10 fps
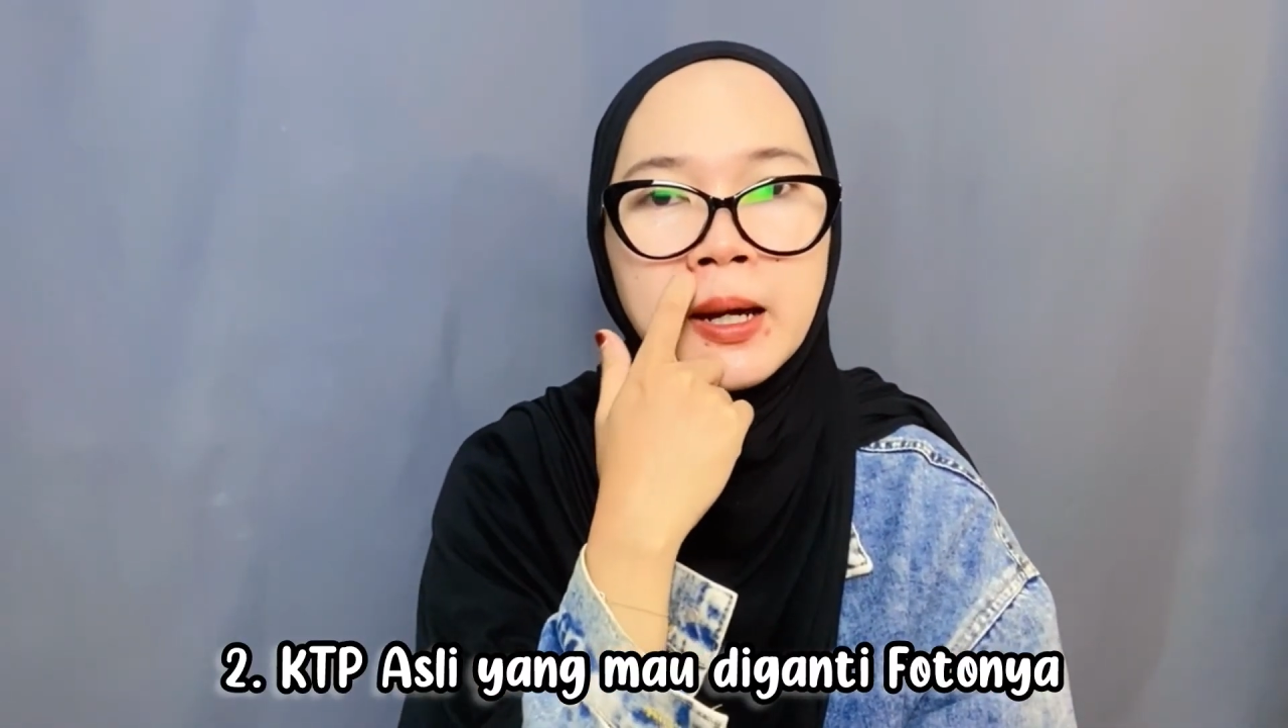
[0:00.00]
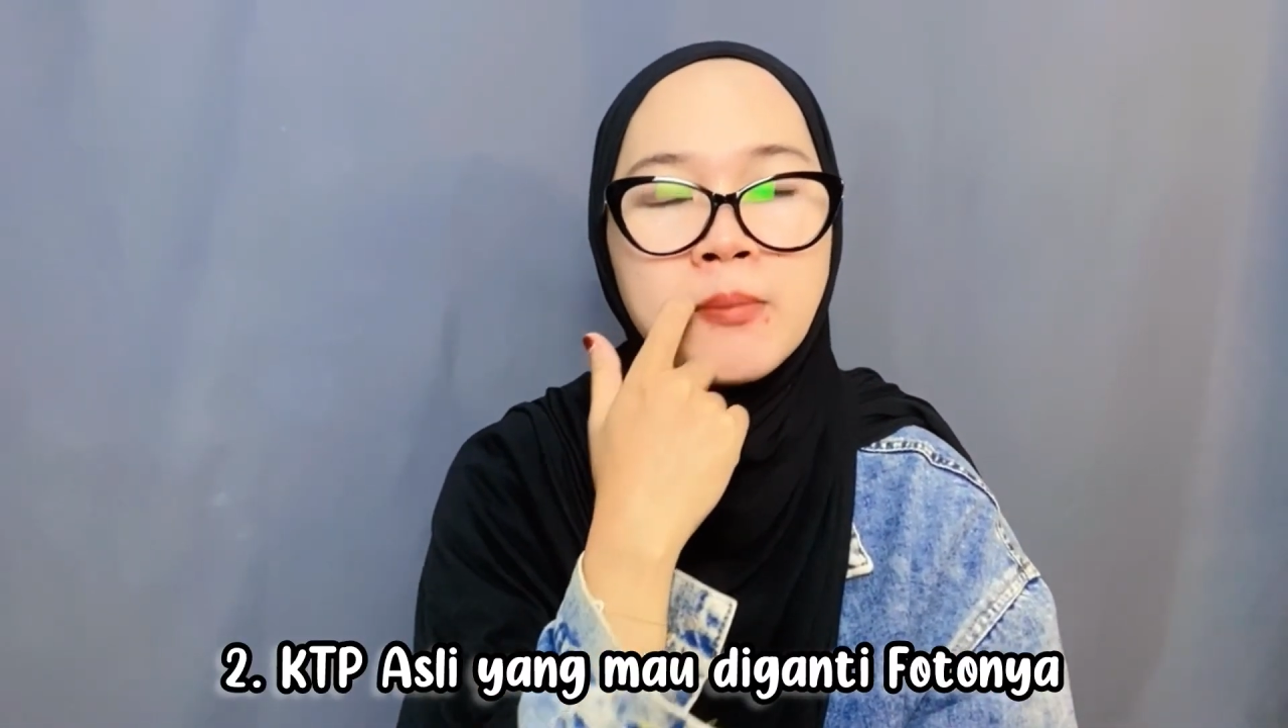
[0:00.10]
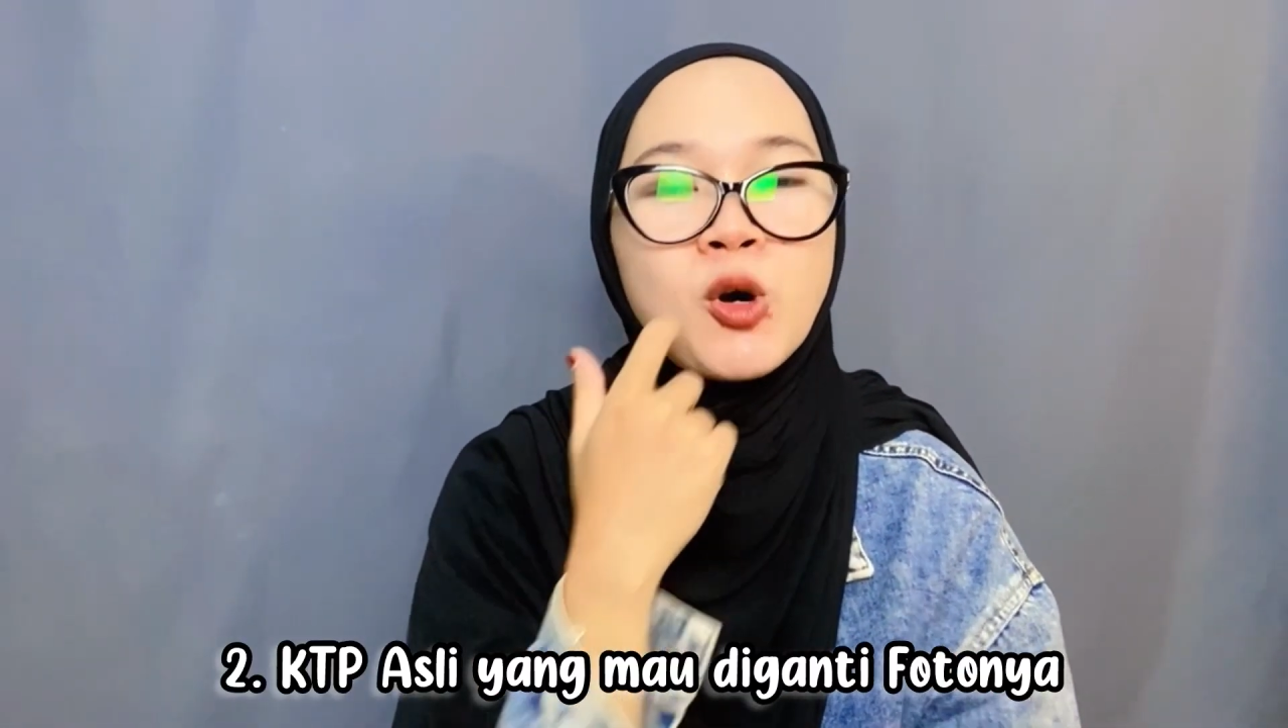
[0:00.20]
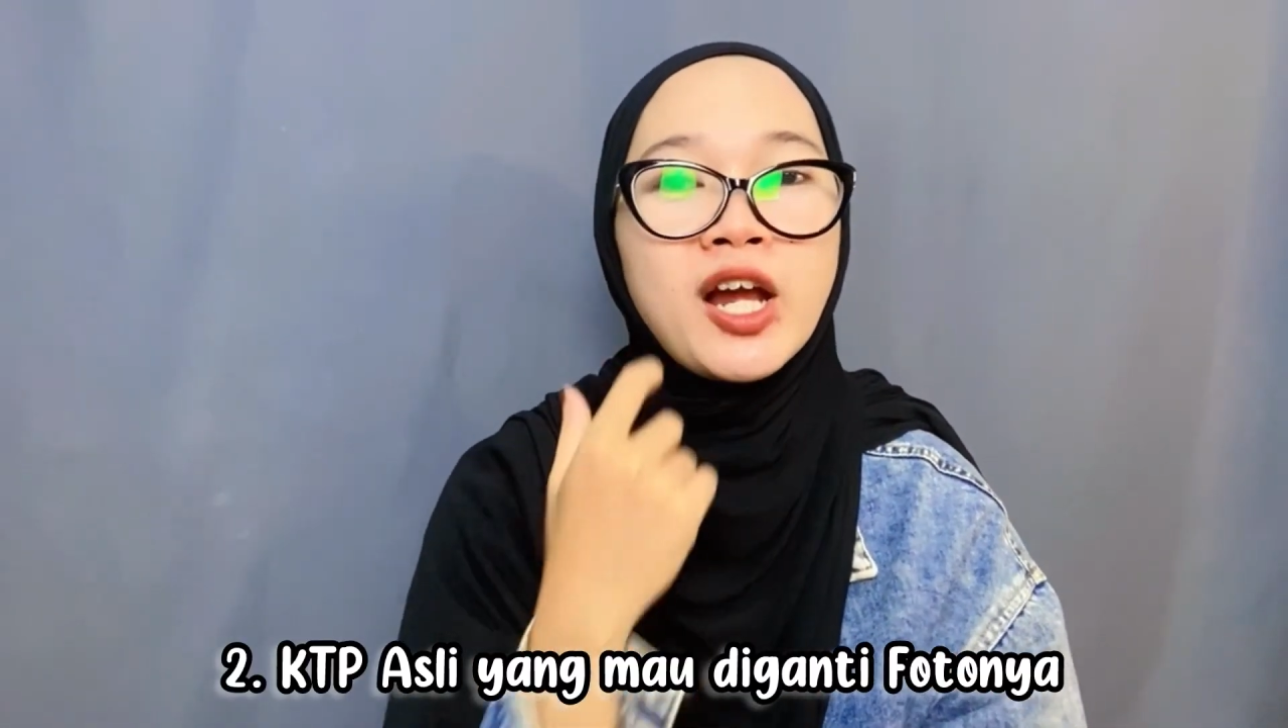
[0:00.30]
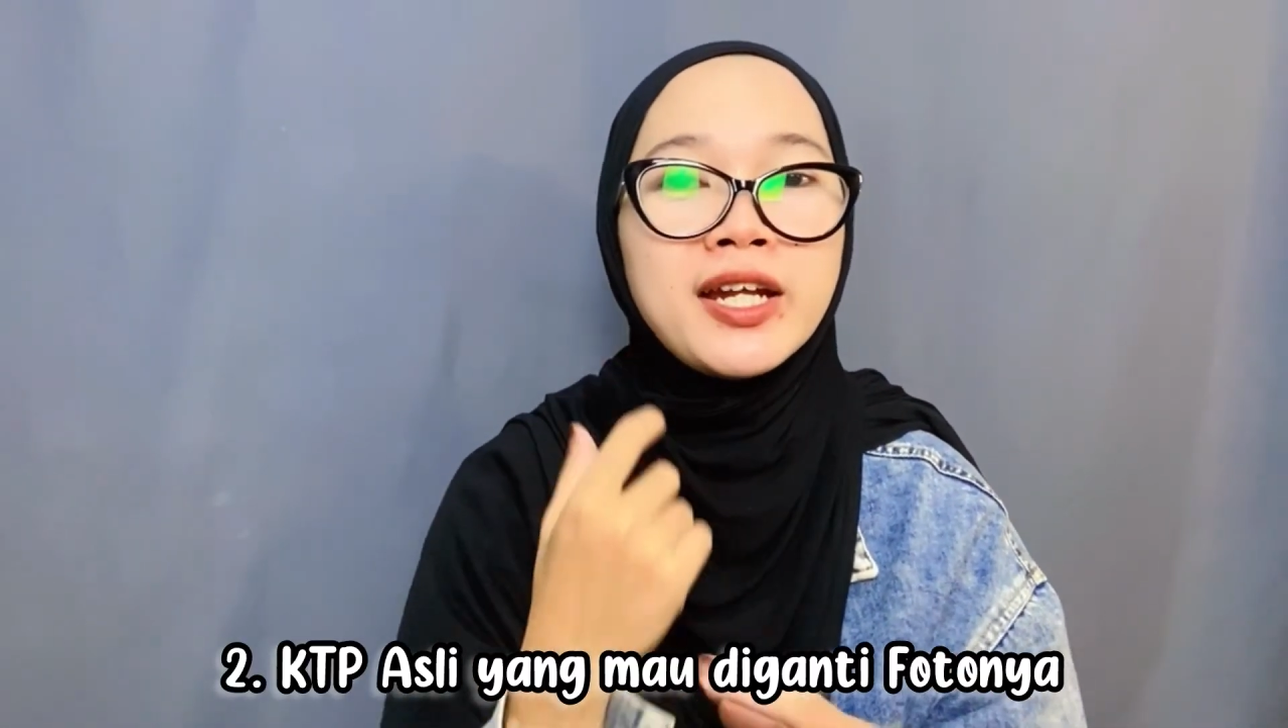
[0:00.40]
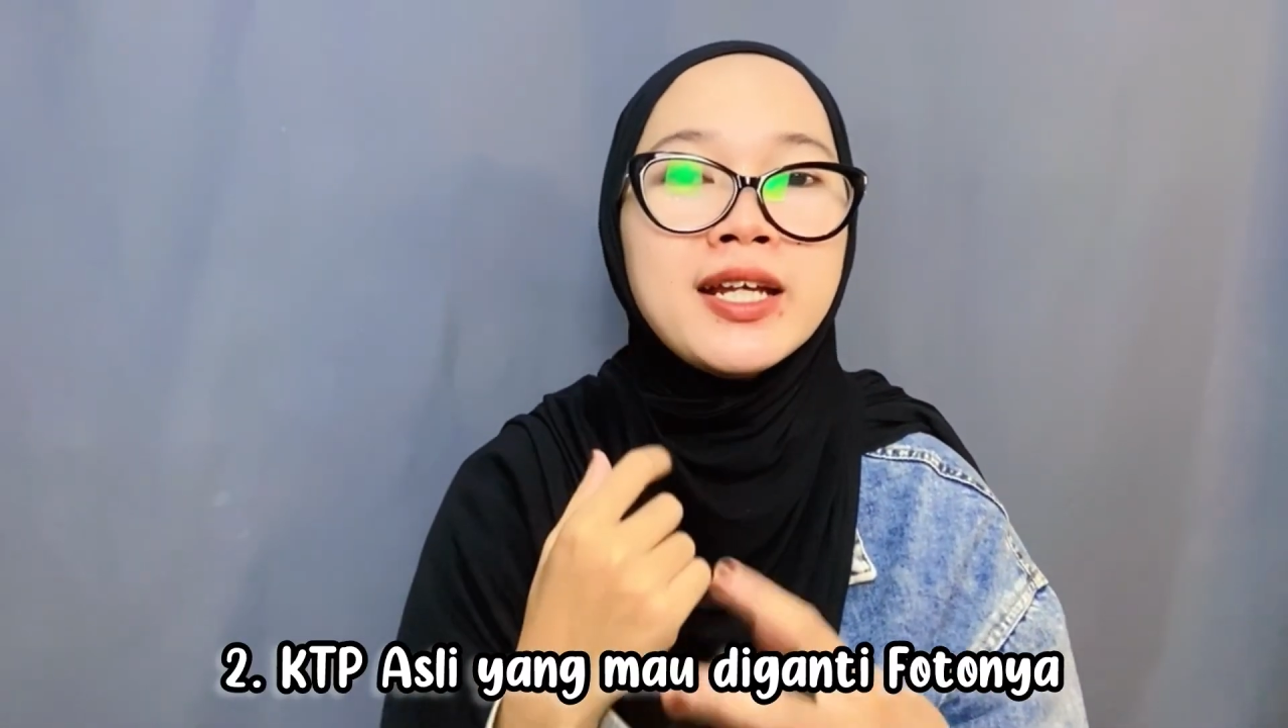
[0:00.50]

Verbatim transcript: mau kalian